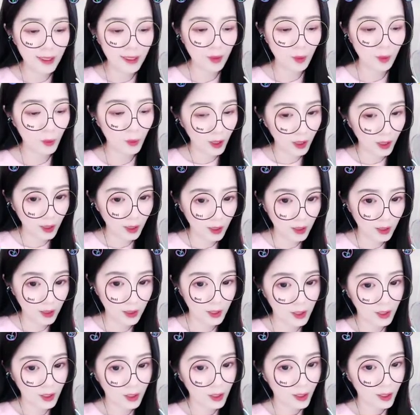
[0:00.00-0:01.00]
只是在这
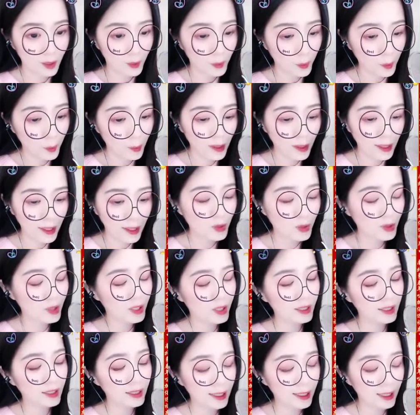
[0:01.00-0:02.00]
场操控中，
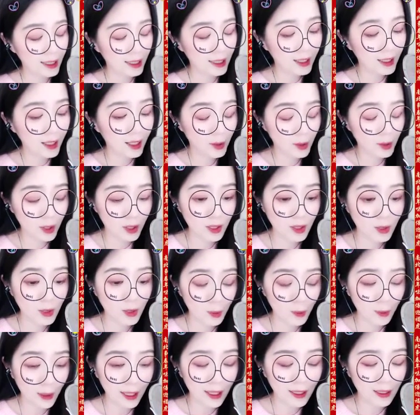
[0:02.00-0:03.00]
赵玉
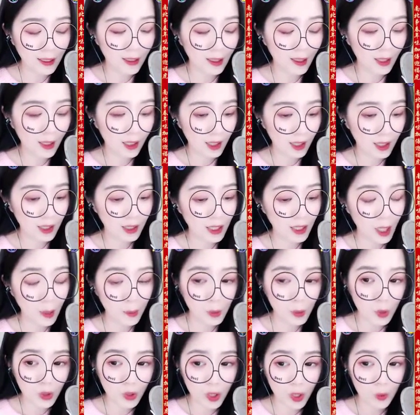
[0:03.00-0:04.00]
卓也未必无
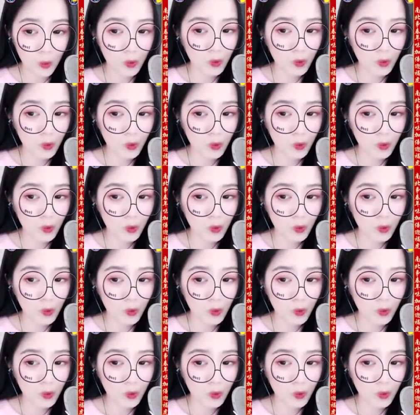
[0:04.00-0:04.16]
辜。